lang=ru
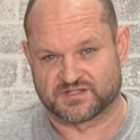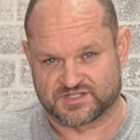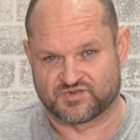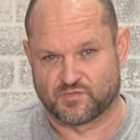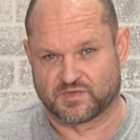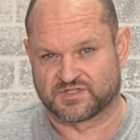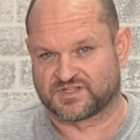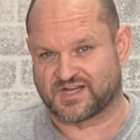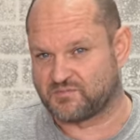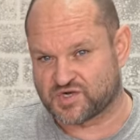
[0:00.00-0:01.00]
назовем это
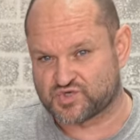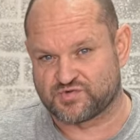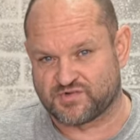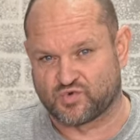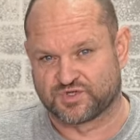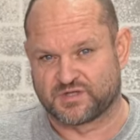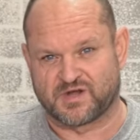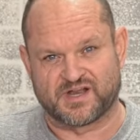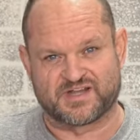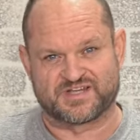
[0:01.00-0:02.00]
так, большой вагон и
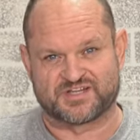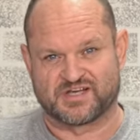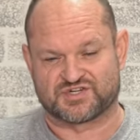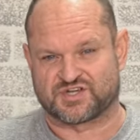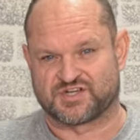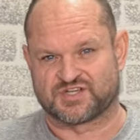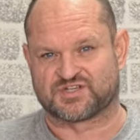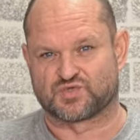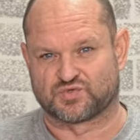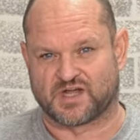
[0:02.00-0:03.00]
маленькая тележка. И я
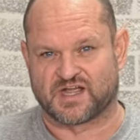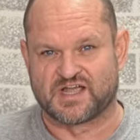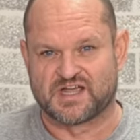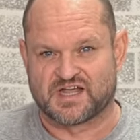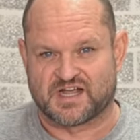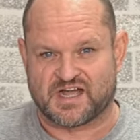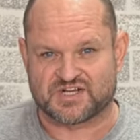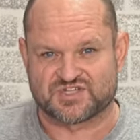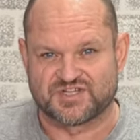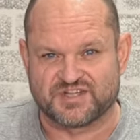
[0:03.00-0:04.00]
скажу так,
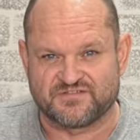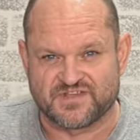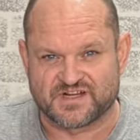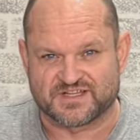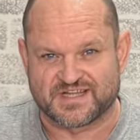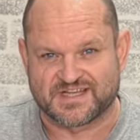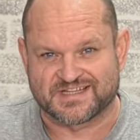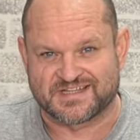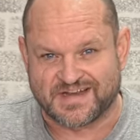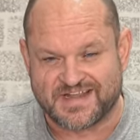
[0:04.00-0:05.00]
каждый, наверное,
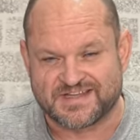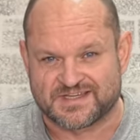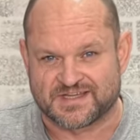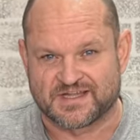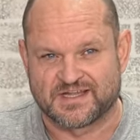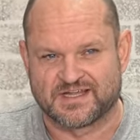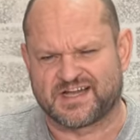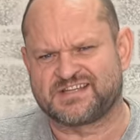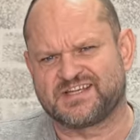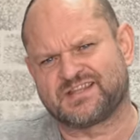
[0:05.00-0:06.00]
третий,
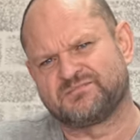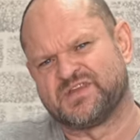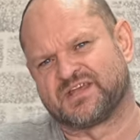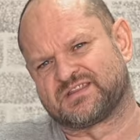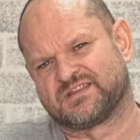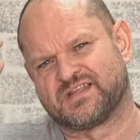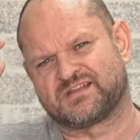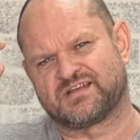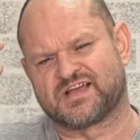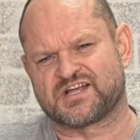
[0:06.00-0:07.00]
хотя там нет,
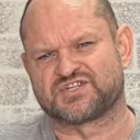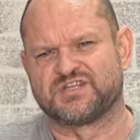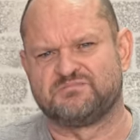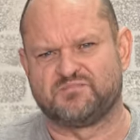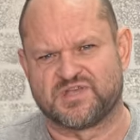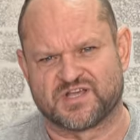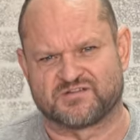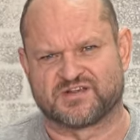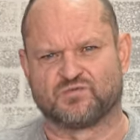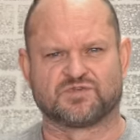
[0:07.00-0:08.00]
наверное, каждый
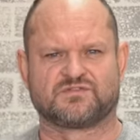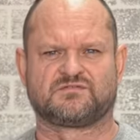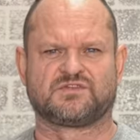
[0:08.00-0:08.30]
первый, вот